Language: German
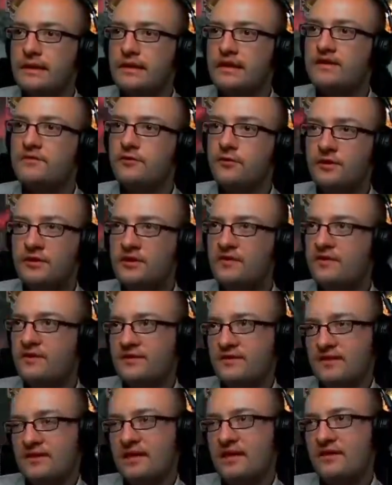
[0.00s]
Ich würde das
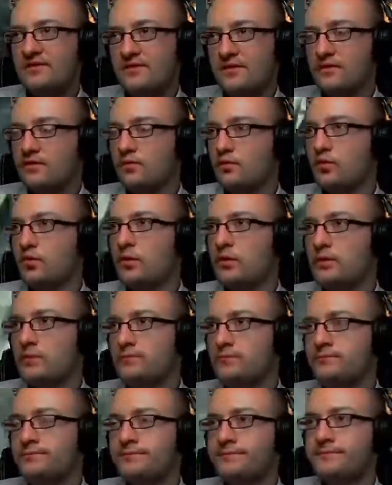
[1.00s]
jetzt gleich
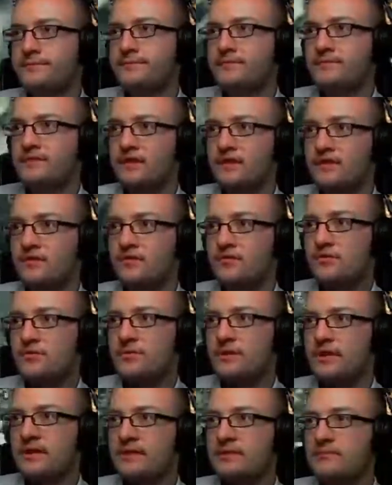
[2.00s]
versuchen, dahin zu
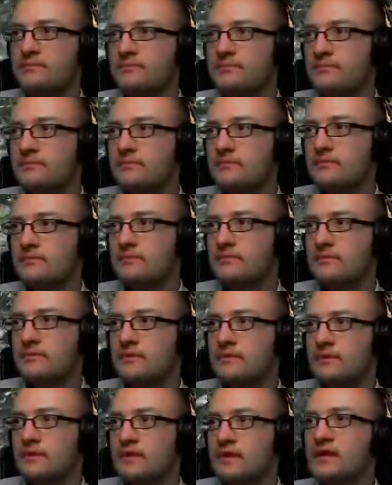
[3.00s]
springen.
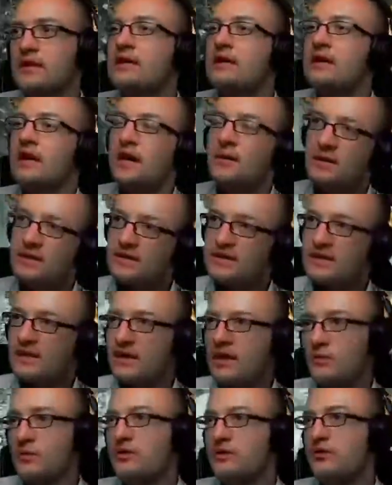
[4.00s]
Aber ich
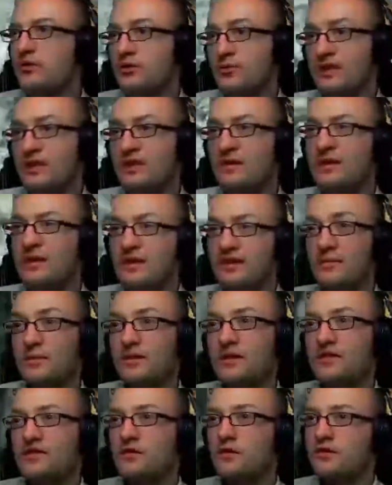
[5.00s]
glaube, ich hole mir lieber
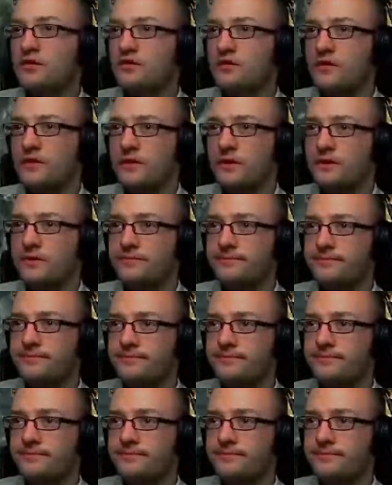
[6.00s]
erstmal das Leuchtfeuer.